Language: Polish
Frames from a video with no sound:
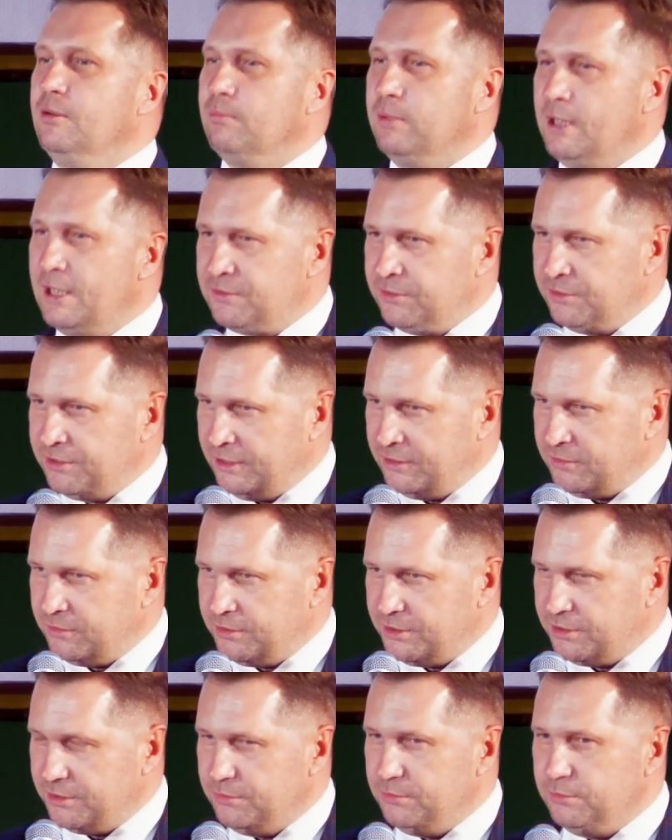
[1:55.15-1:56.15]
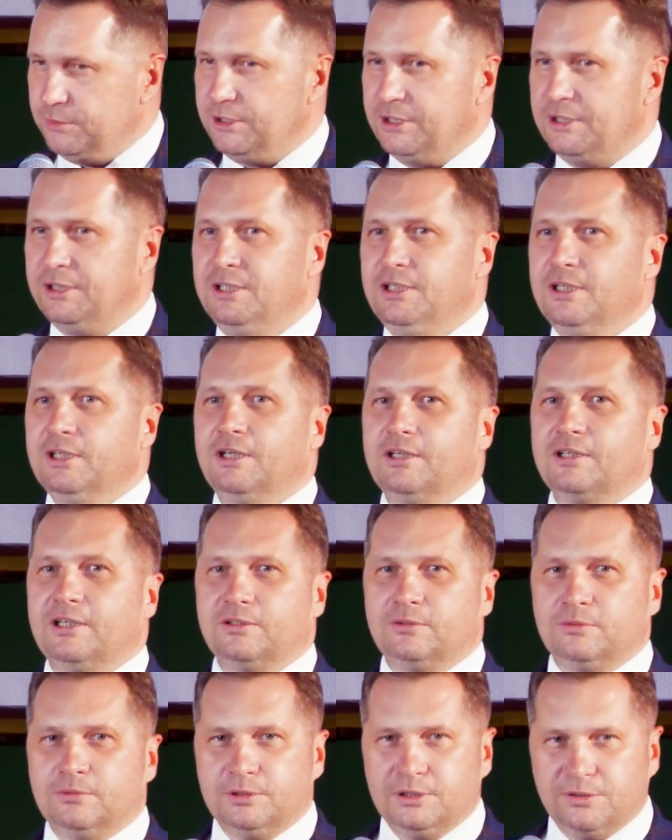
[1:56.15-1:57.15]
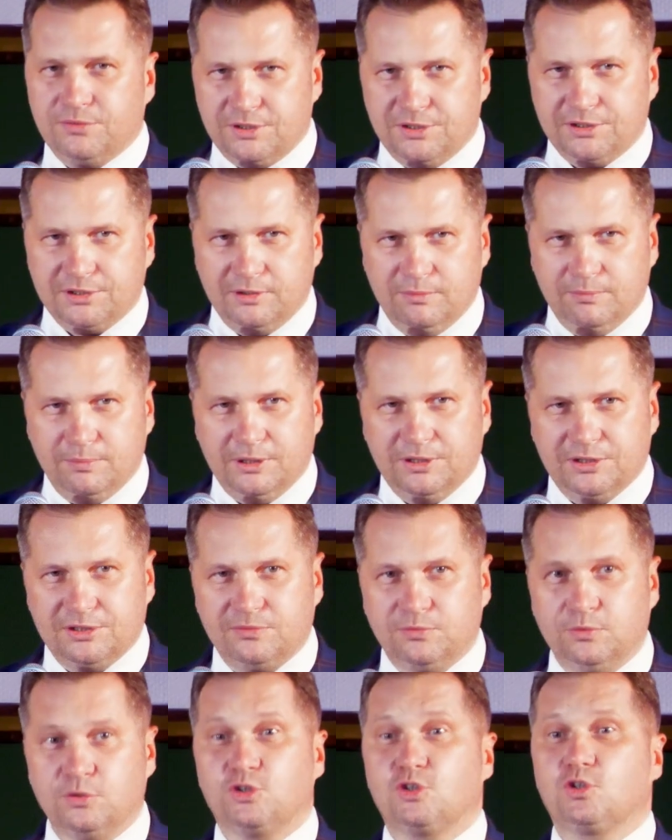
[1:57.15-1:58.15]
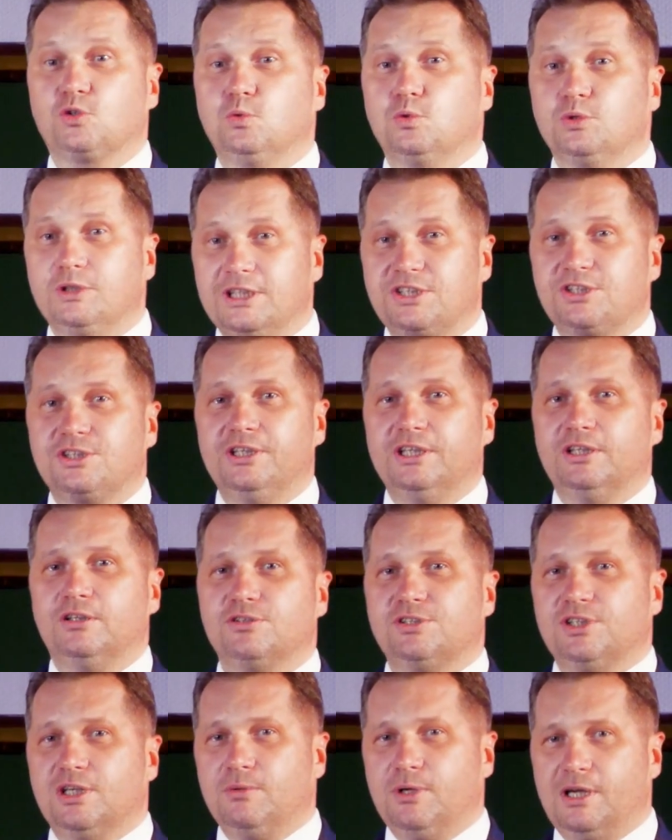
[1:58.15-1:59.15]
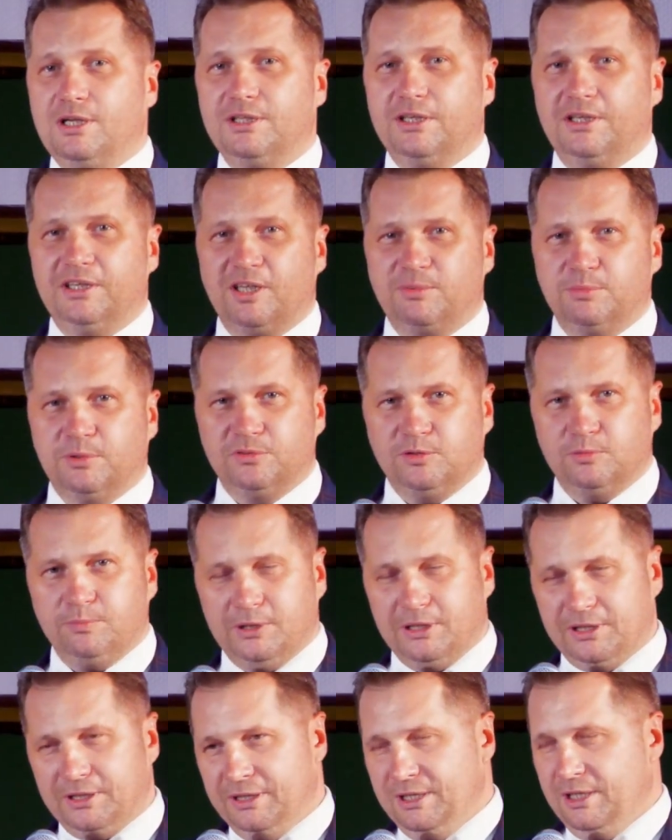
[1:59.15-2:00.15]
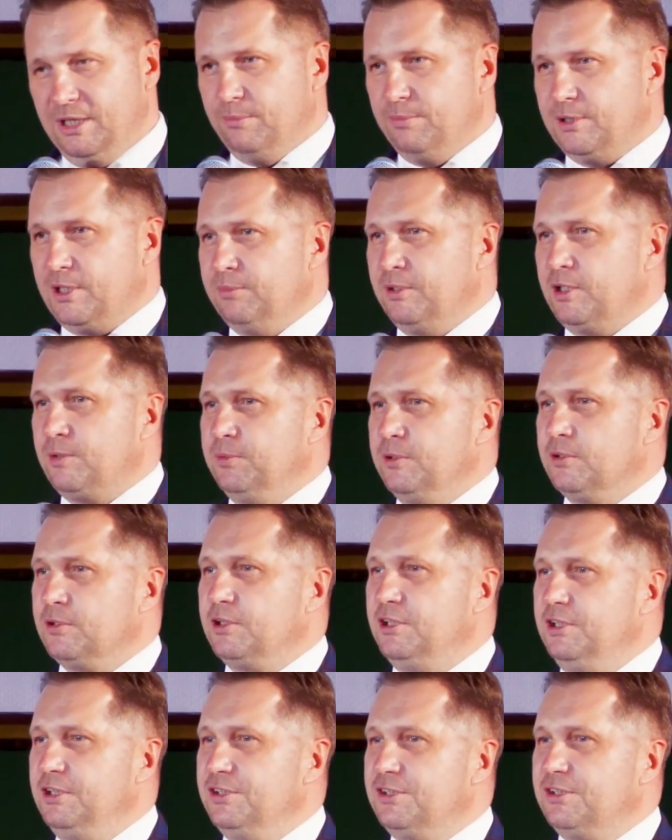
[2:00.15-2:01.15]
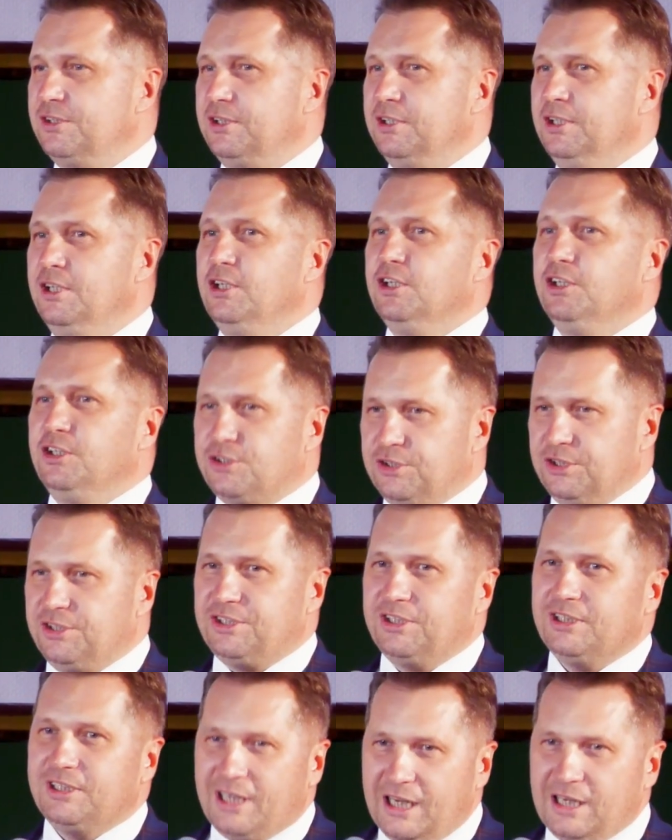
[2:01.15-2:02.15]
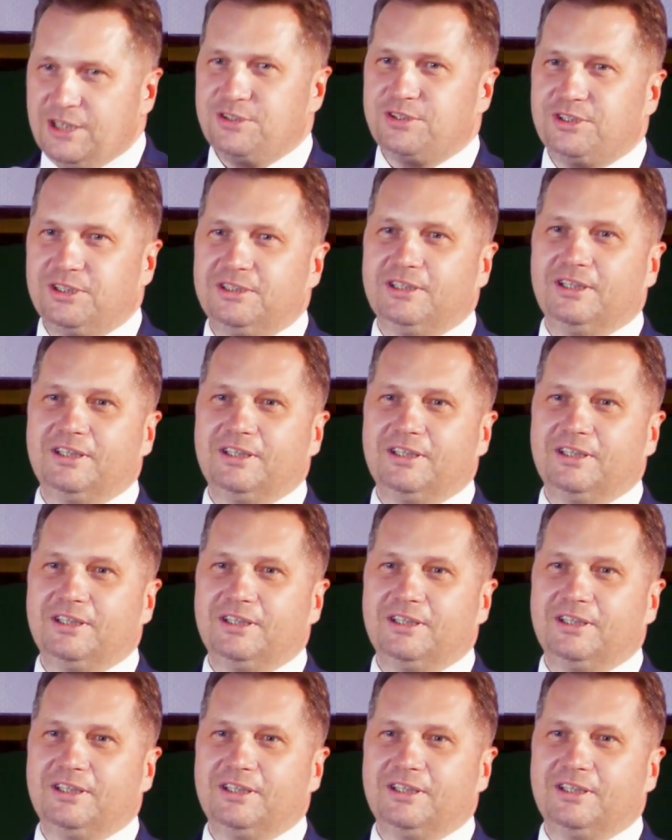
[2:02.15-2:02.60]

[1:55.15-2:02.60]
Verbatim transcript: Bardzo za to dziękuję. Gratuluję wszystkim Państwu skutecznego działania, jak mówił Pan Premier Piotr Gliński i życzę dalszej